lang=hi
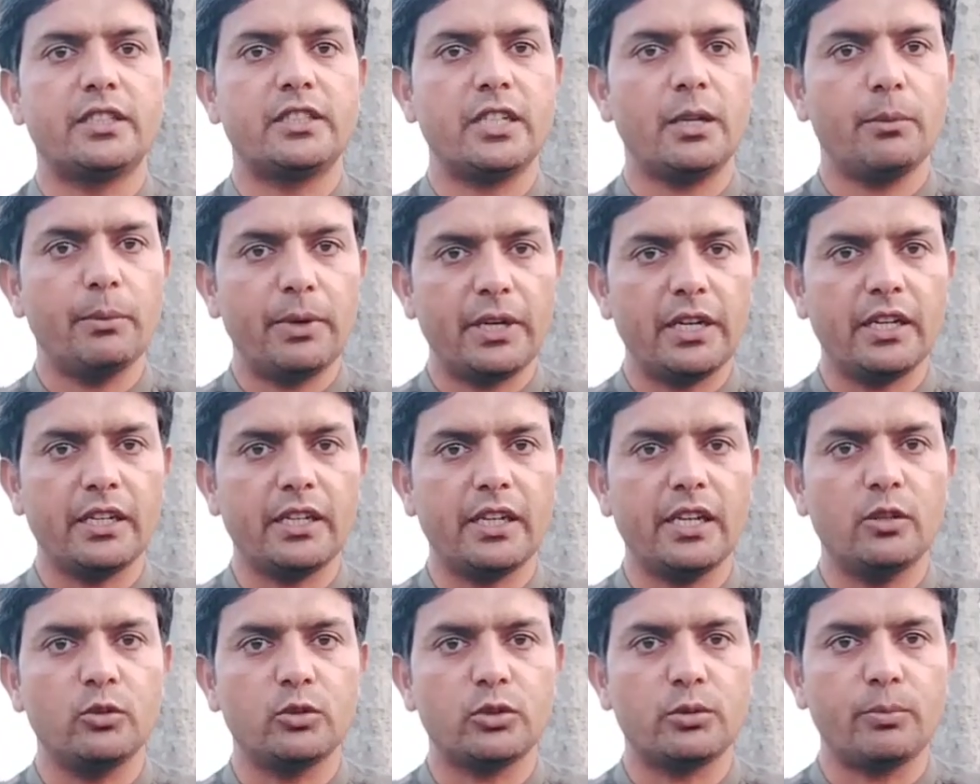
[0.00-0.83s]
अच्छे
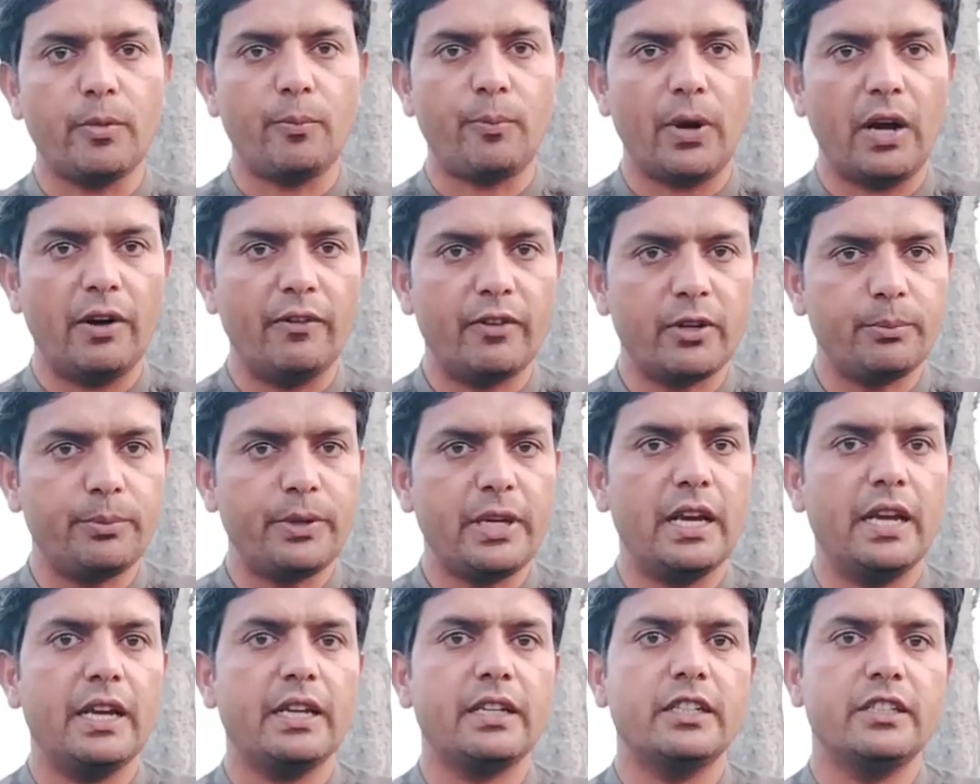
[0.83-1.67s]
बनेंगे उसमें पावर
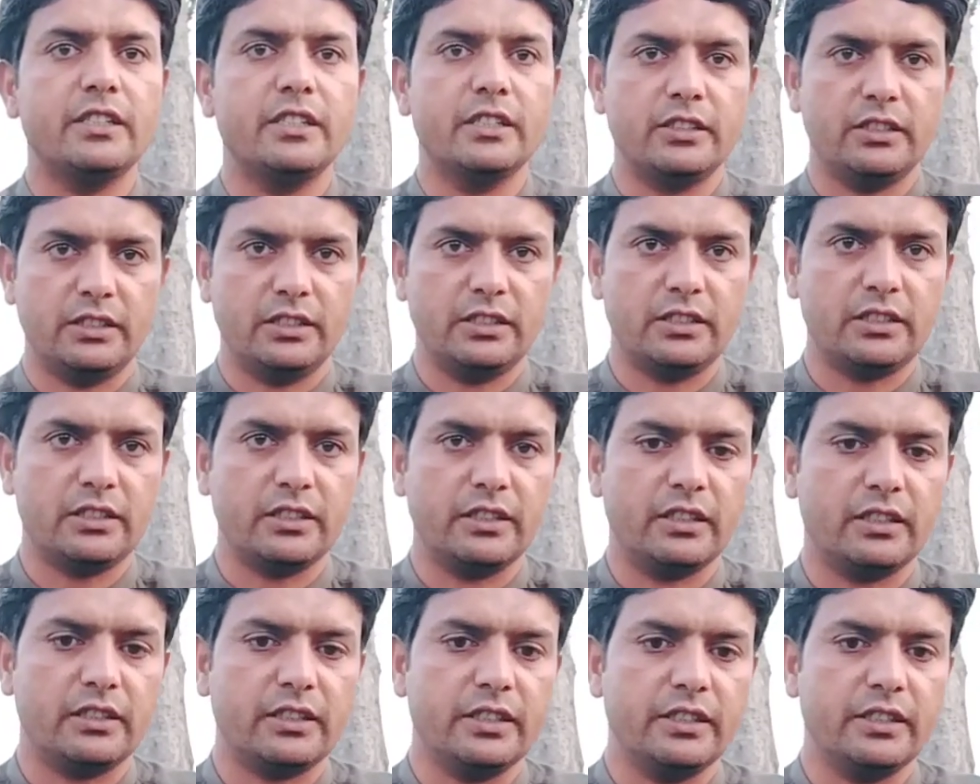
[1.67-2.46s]
भी आएगी डिजीज़